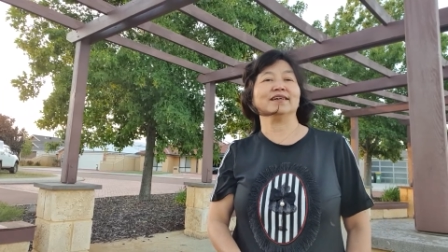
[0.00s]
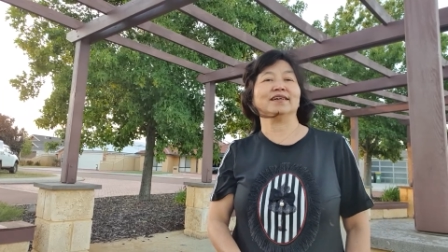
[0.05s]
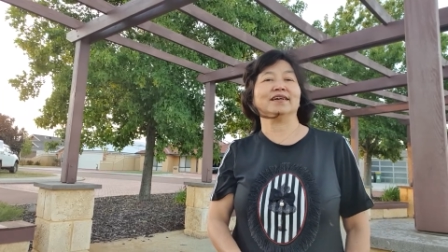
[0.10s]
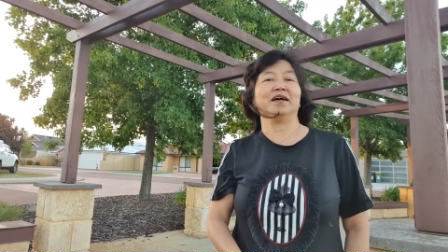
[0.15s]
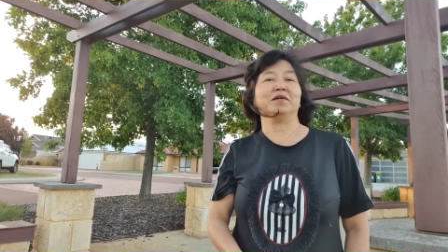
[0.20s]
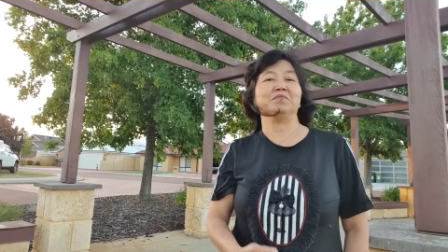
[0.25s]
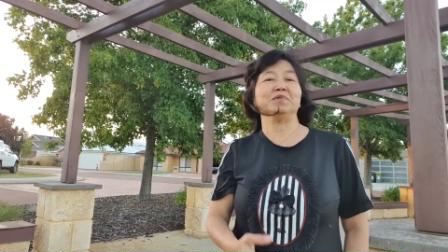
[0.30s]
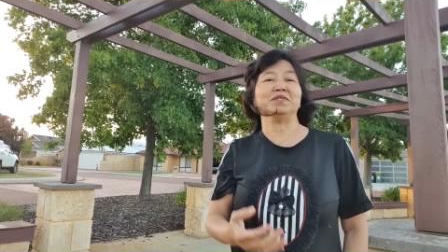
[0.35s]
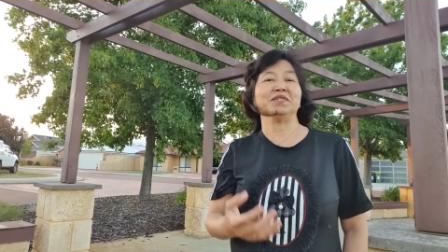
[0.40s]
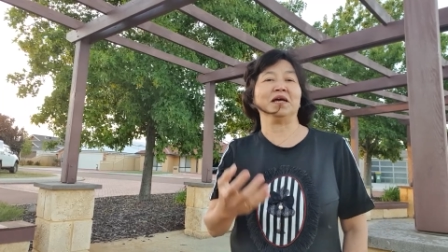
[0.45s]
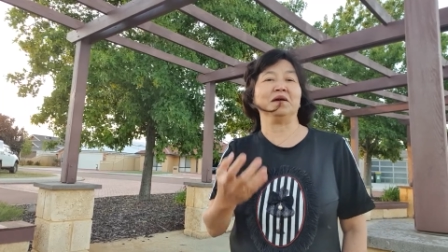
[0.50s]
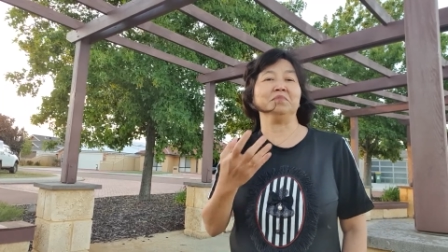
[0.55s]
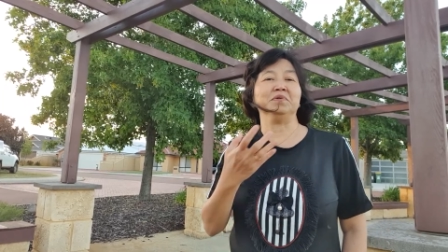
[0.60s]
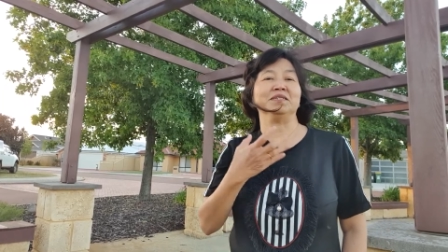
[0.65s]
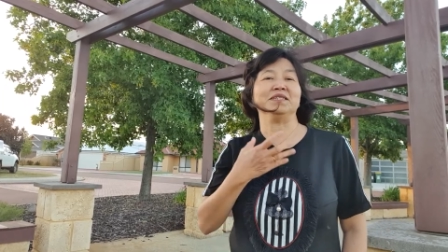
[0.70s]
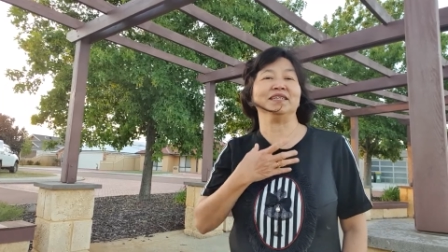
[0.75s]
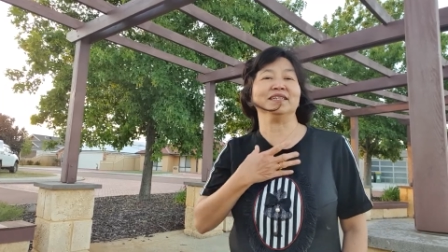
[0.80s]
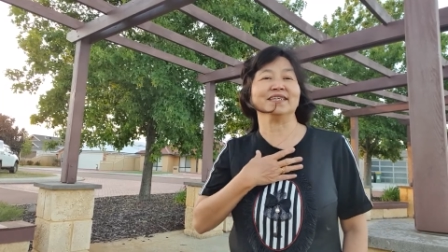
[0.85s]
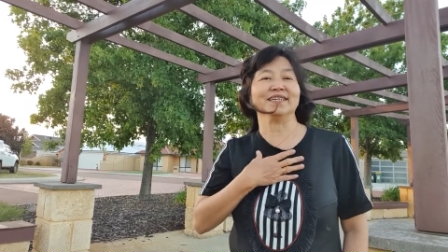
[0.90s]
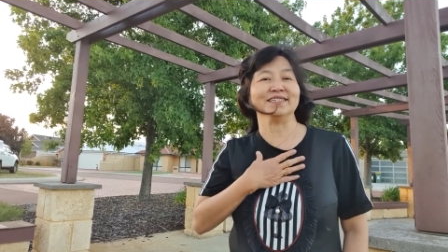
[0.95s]
ngabis
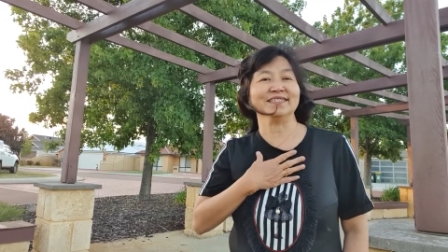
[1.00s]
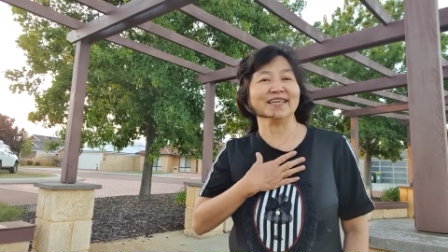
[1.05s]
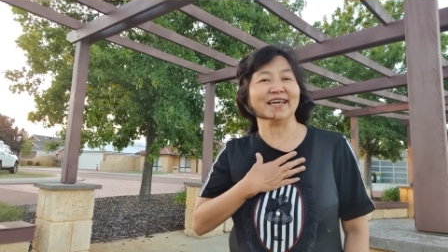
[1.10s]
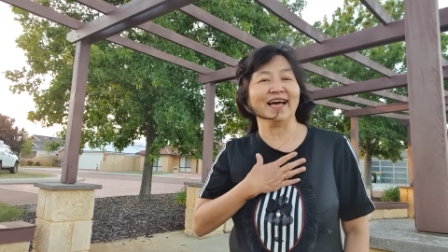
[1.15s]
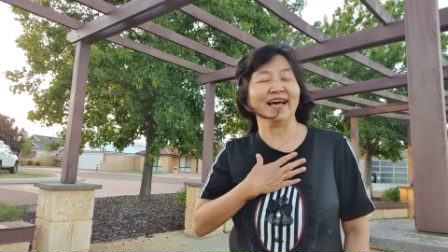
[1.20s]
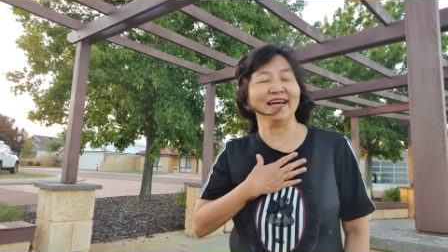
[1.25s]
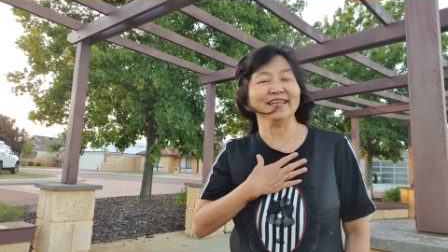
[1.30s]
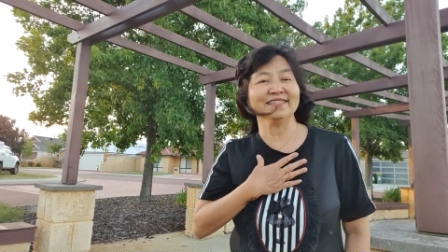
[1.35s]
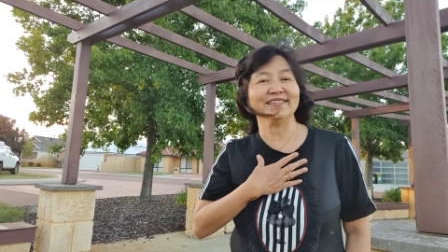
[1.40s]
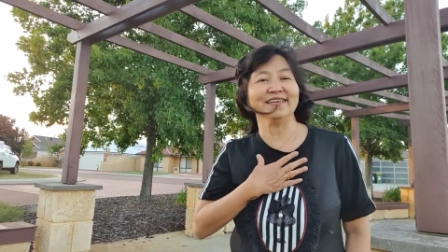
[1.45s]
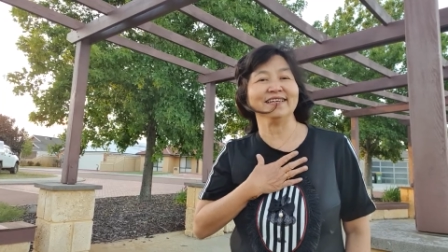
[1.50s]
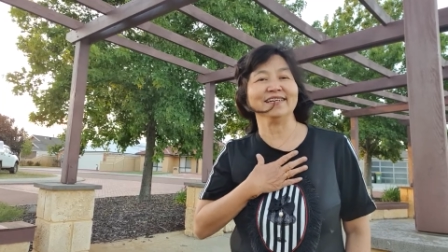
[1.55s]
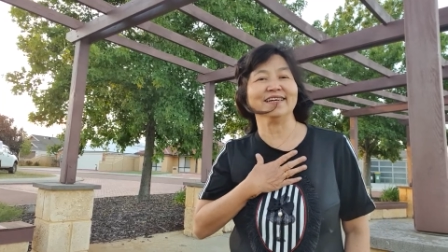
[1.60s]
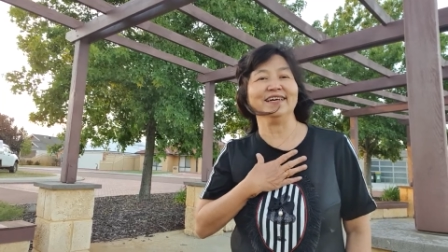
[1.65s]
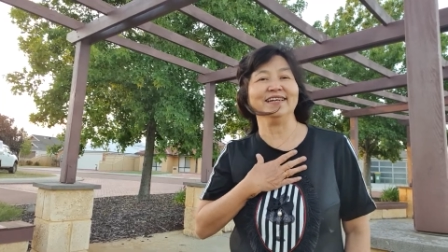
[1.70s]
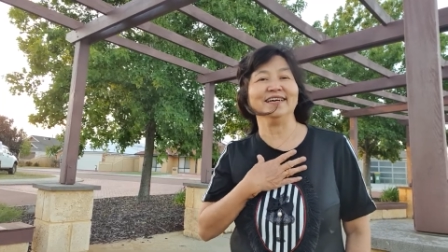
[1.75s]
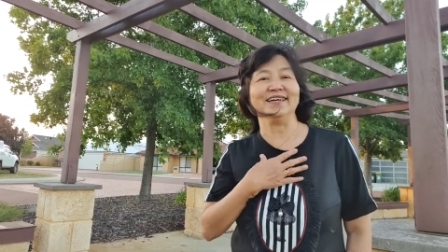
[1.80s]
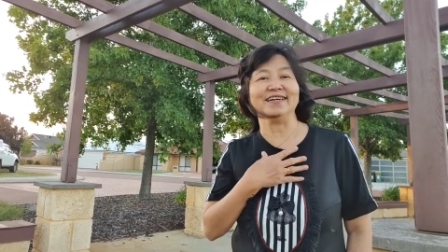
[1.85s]
ngabisin kesehatan karena